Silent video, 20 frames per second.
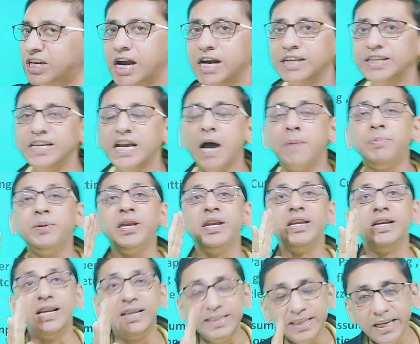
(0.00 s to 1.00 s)
स्ट्रेटजी
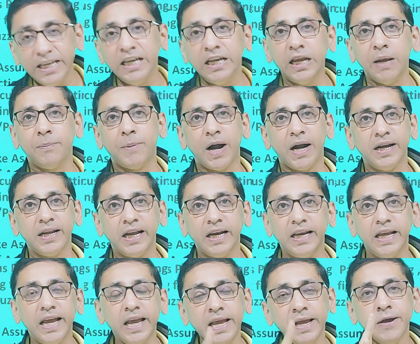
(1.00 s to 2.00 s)
आपकी रीजनिंग के पार्ट
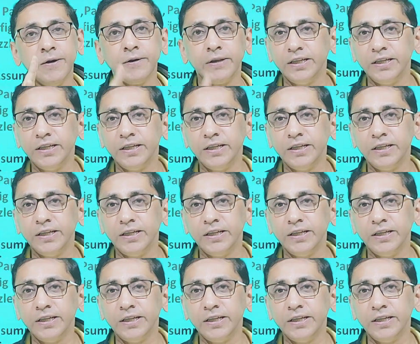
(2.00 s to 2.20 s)
के लिए